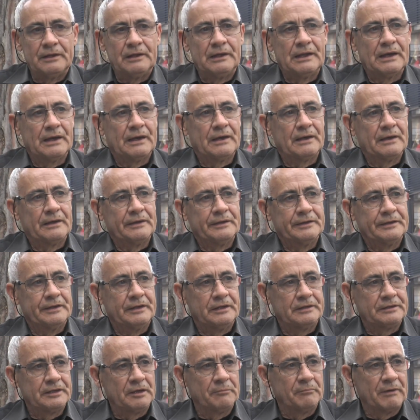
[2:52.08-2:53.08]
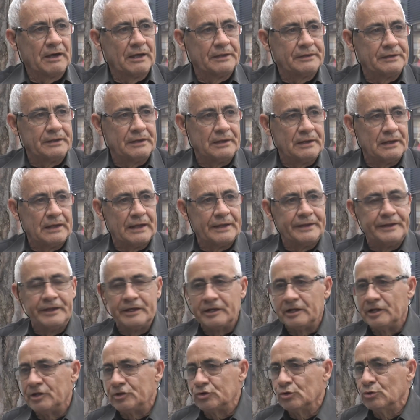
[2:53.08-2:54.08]
la, en, el tema de la
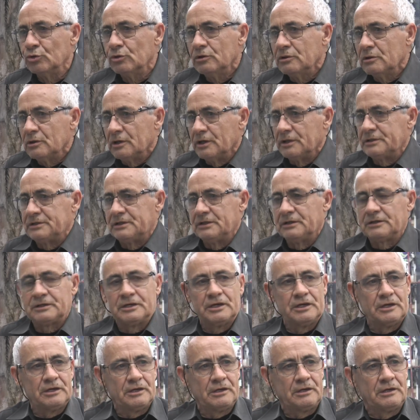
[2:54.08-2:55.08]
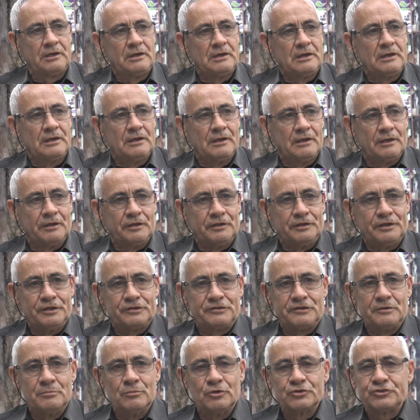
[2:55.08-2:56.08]
negritud, este, que
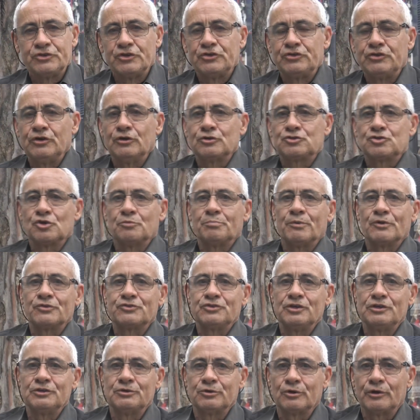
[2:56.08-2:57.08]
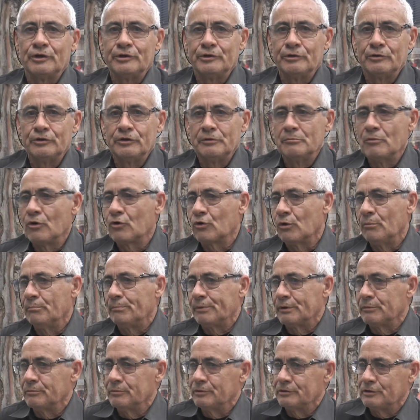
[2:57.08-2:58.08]
decimos ese 8% que no hemos
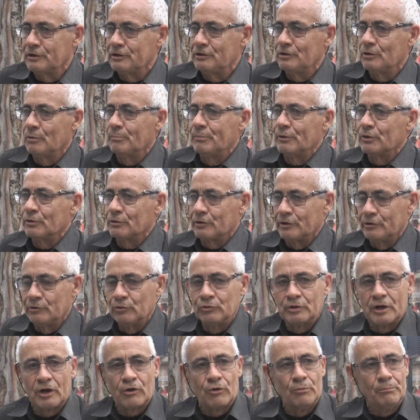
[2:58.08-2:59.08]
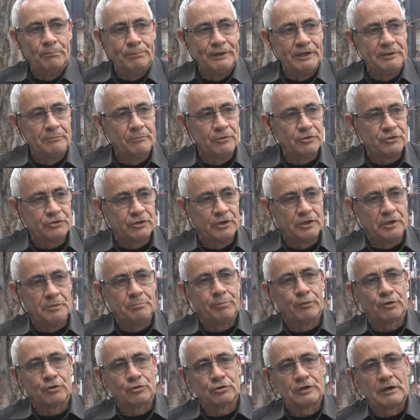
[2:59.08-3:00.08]
comprometido pero que nunca cumplimos, y
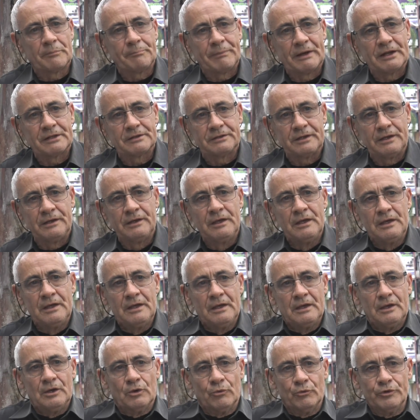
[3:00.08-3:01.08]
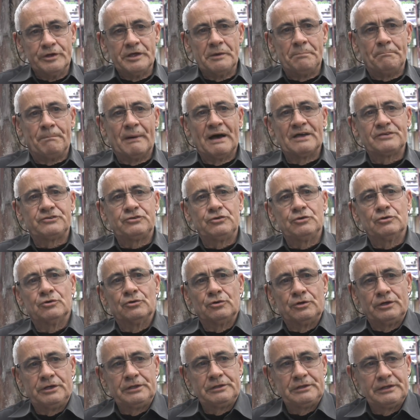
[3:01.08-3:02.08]
por otra parte un
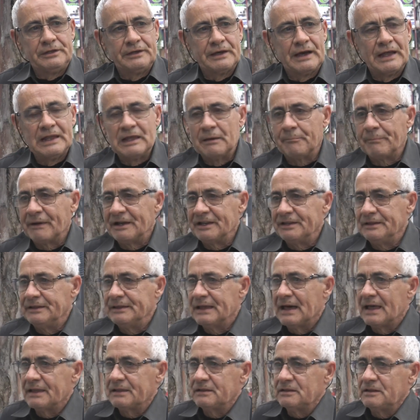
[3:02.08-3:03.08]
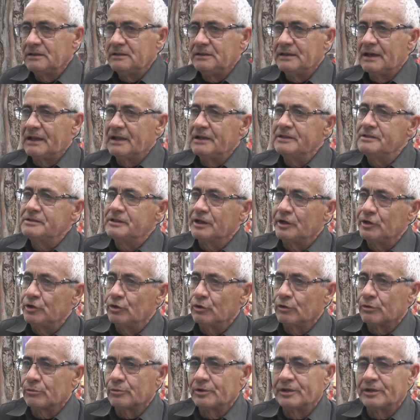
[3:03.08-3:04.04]
espacio este, a la paridad y al interior,